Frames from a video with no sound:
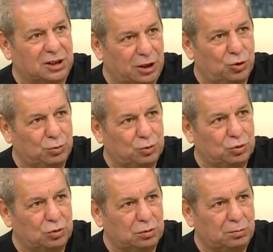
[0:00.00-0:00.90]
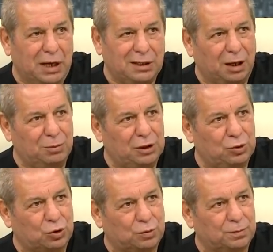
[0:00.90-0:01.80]
Sen ediyor muydun? Ben tahmin
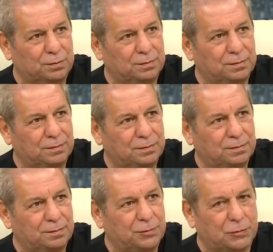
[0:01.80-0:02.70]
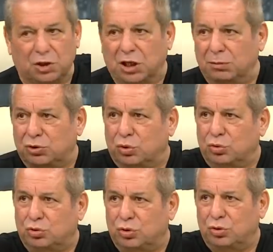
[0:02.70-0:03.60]
ediyordum. Hatta biz
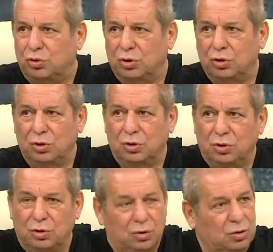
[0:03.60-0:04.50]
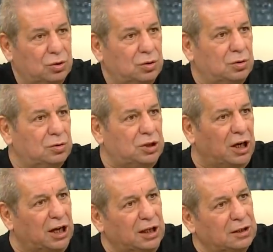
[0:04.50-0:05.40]
konuştuk.
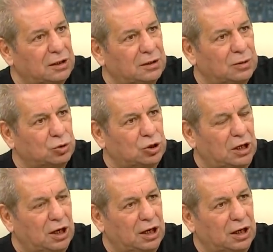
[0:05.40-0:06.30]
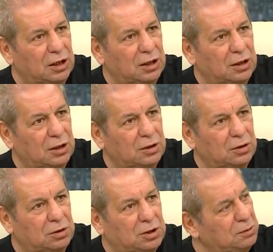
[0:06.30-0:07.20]
Şeyler, hocayla.
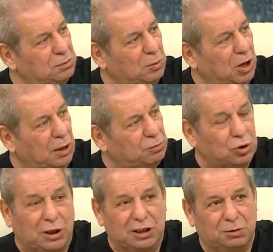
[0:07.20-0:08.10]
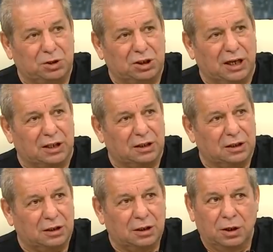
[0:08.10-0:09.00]
Dedim ki bak Abdülkadir Bitigen
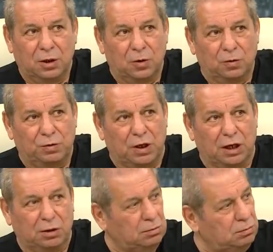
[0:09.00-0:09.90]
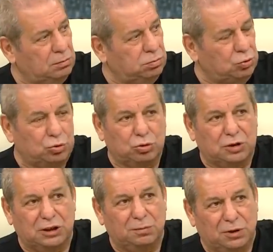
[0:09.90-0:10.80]
filan bu
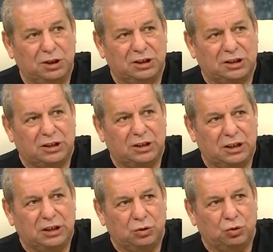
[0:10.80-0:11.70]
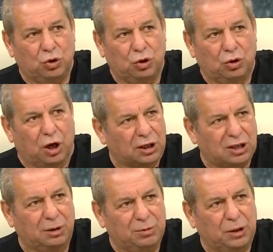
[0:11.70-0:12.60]
çocuk dedim iyi gitti, iyi gidiyor.
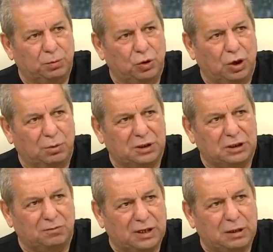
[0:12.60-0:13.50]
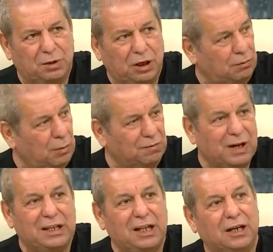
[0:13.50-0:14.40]
Hata mı yapıyor ama dedim verebilir.
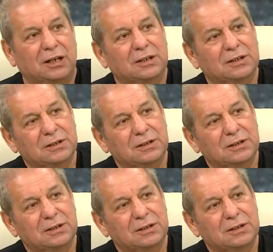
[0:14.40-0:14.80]
Bak verdiler.